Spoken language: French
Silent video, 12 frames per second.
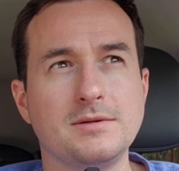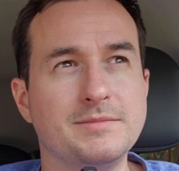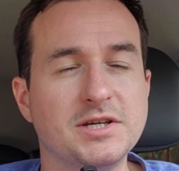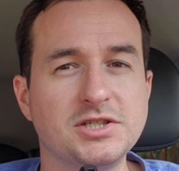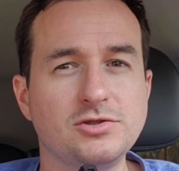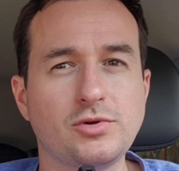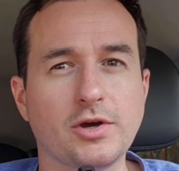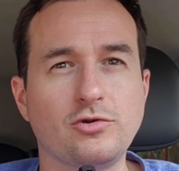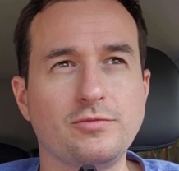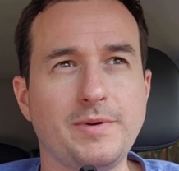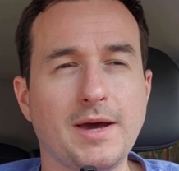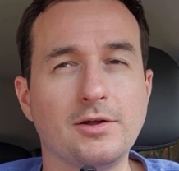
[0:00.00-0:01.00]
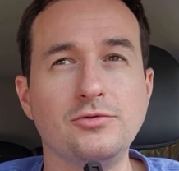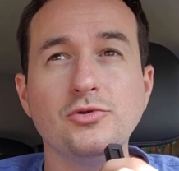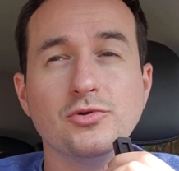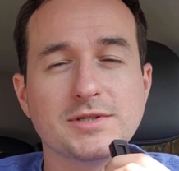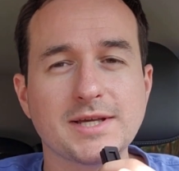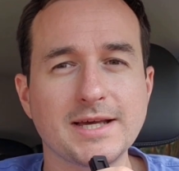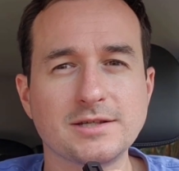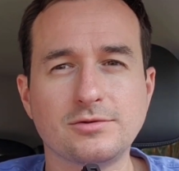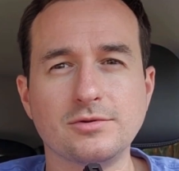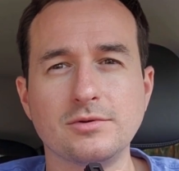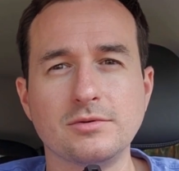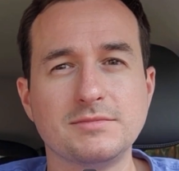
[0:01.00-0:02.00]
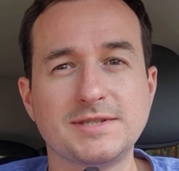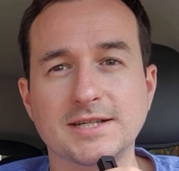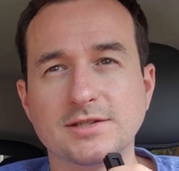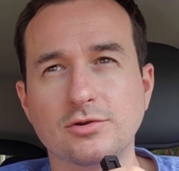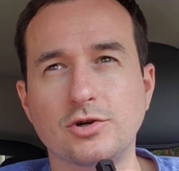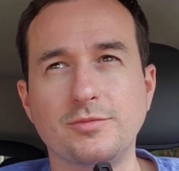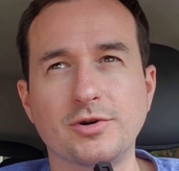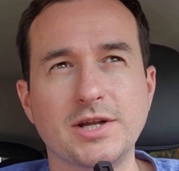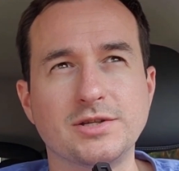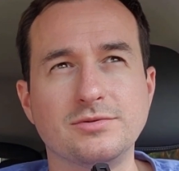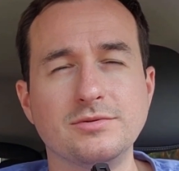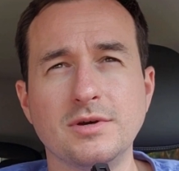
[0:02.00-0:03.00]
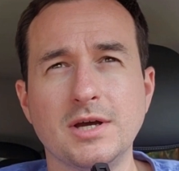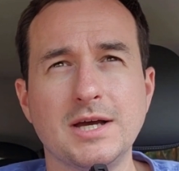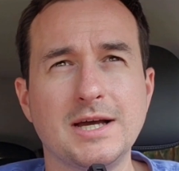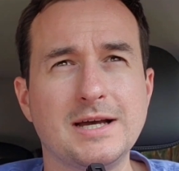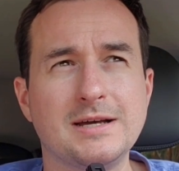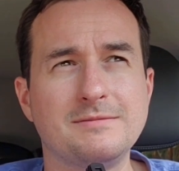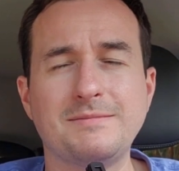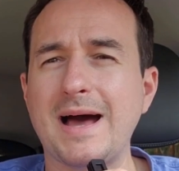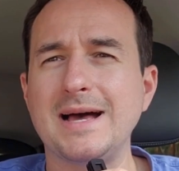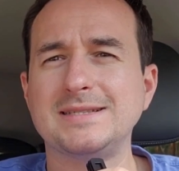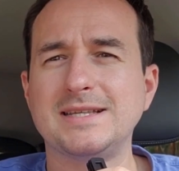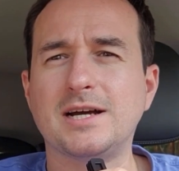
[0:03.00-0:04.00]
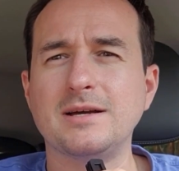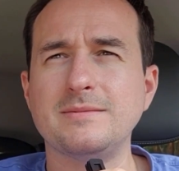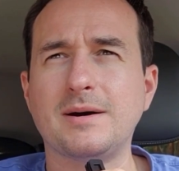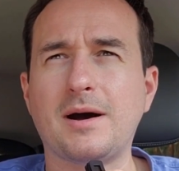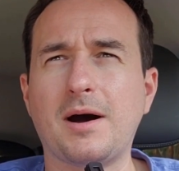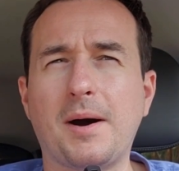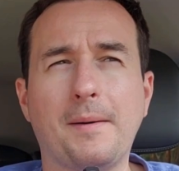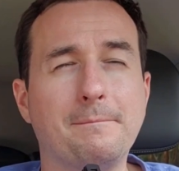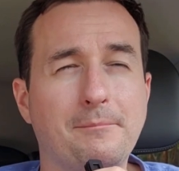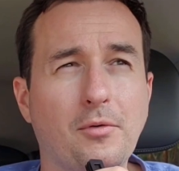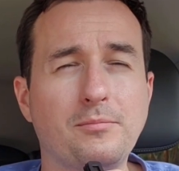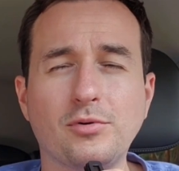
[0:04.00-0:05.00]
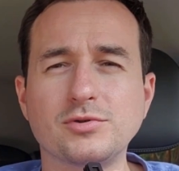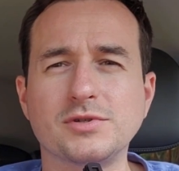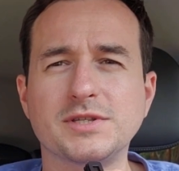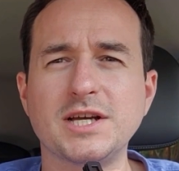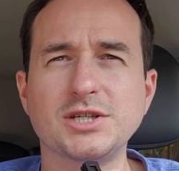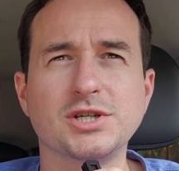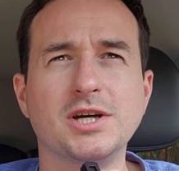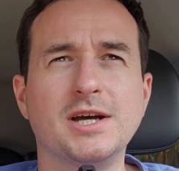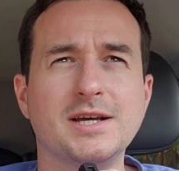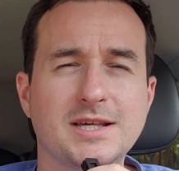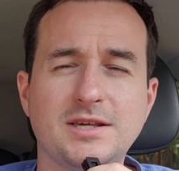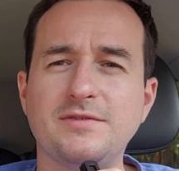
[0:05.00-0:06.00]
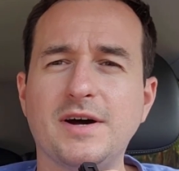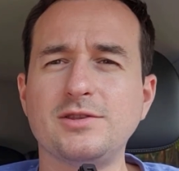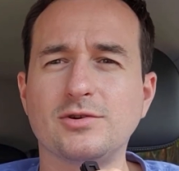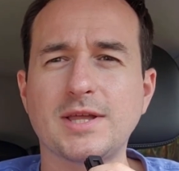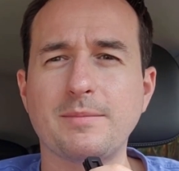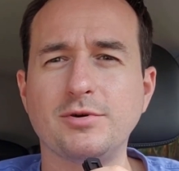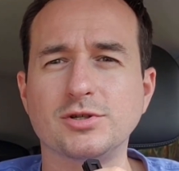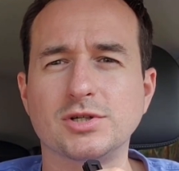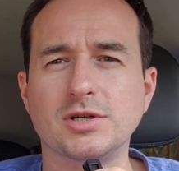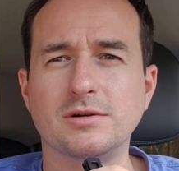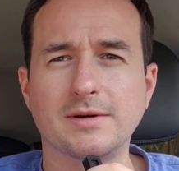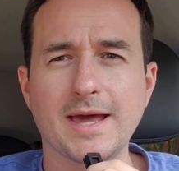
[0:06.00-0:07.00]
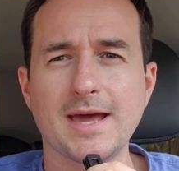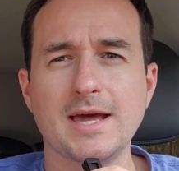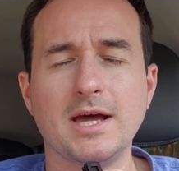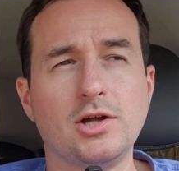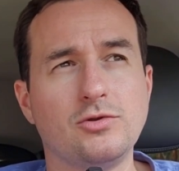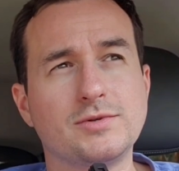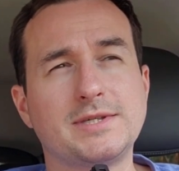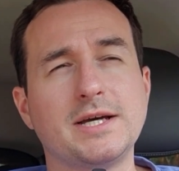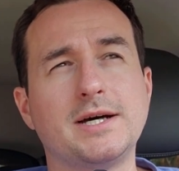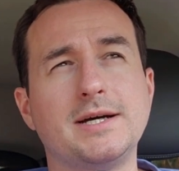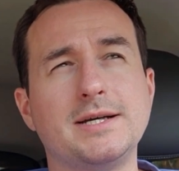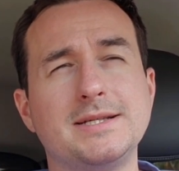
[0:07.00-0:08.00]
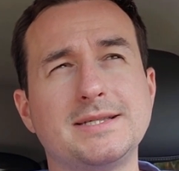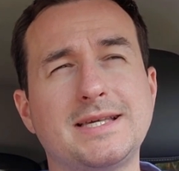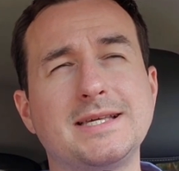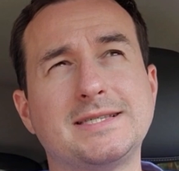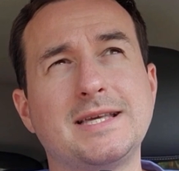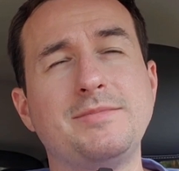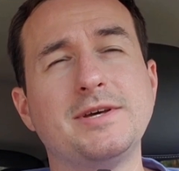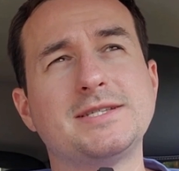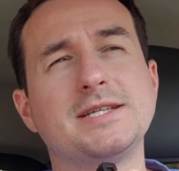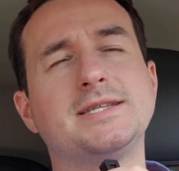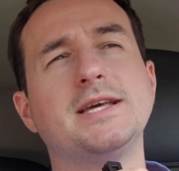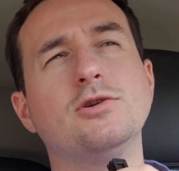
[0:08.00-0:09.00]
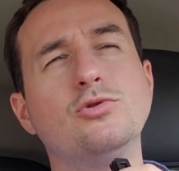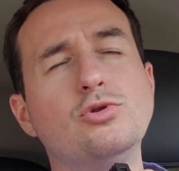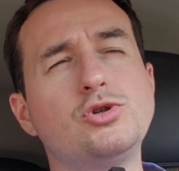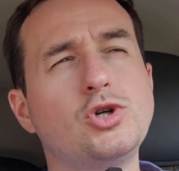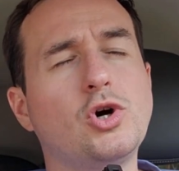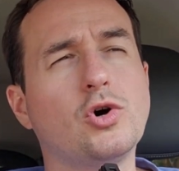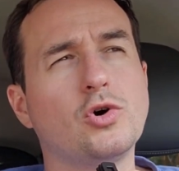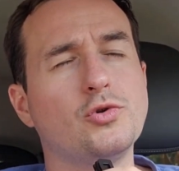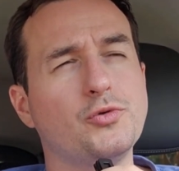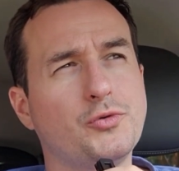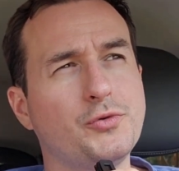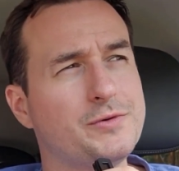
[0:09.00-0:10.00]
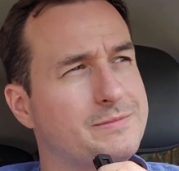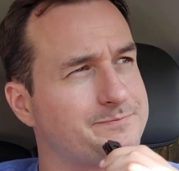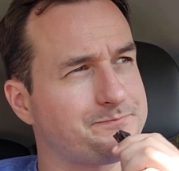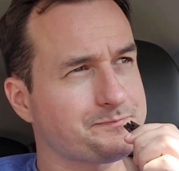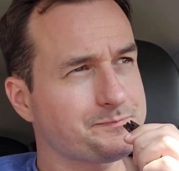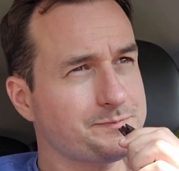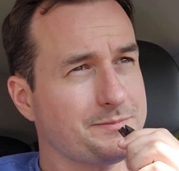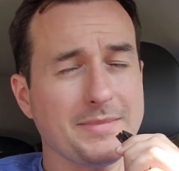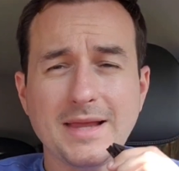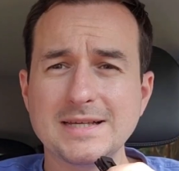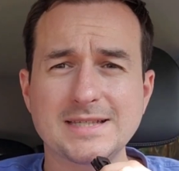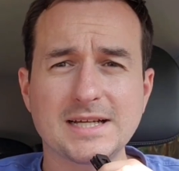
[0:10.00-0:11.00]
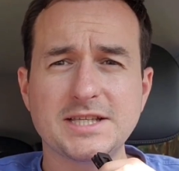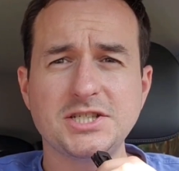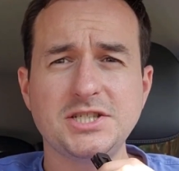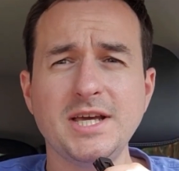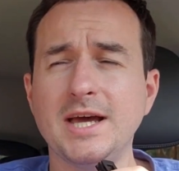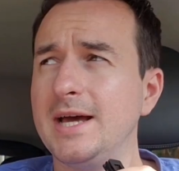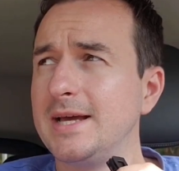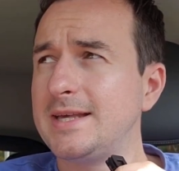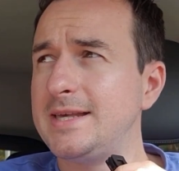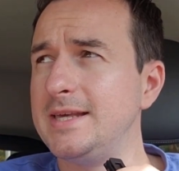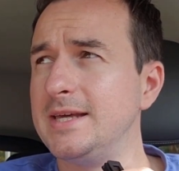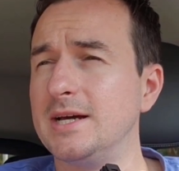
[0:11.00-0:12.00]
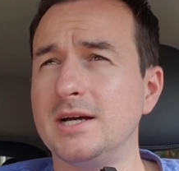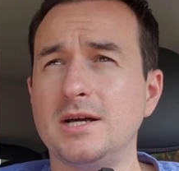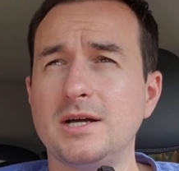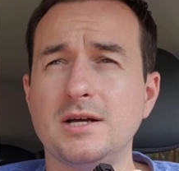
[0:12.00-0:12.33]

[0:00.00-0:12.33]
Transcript: imagine, tu récupères ne serait-ce que 500 commandes là-dessus bah c'est quand même un, bon pourcentage qui va dans ta poche, ok Donc c'est ce qui, est, ce qui est bien, c'est que c'est le genre de stratégie qui